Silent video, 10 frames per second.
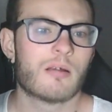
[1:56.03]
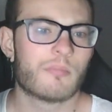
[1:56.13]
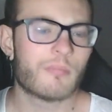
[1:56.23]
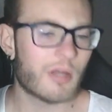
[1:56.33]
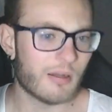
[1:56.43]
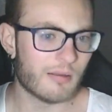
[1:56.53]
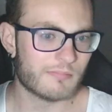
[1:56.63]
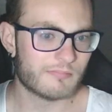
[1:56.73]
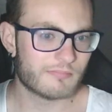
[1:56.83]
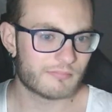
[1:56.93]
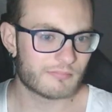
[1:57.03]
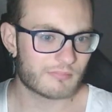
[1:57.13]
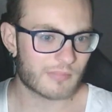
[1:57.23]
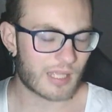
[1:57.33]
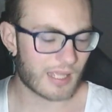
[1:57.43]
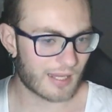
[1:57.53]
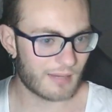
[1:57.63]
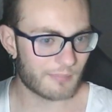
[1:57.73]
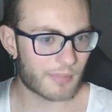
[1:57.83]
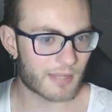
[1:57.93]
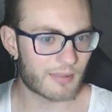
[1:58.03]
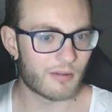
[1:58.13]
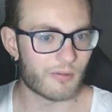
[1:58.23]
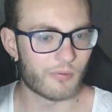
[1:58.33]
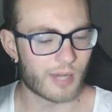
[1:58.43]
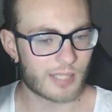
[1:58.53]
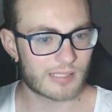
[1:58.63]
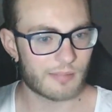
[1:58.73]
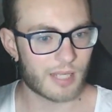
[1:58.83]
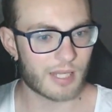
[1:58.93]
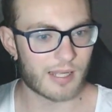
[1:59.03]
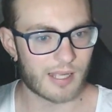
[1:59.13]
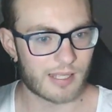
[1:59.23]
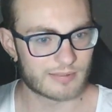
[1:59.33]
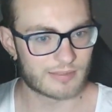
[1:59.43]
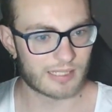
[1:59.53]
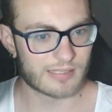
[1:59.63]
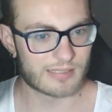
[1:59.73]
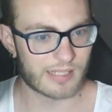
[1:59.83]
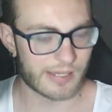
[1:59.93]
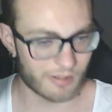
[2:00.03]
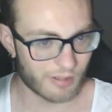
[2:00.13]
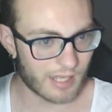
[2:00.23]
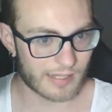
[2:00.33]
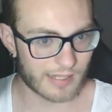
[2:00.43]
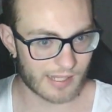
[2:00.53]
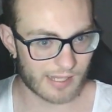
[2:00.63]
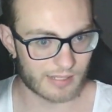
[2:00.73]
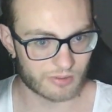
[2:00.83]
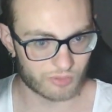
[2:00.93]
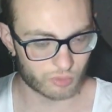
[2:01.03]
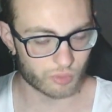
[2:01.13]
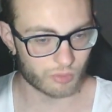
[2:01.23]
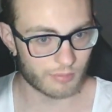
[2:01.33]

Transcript: Bueno, él empezó una semana antes que yo aquí en YouTube,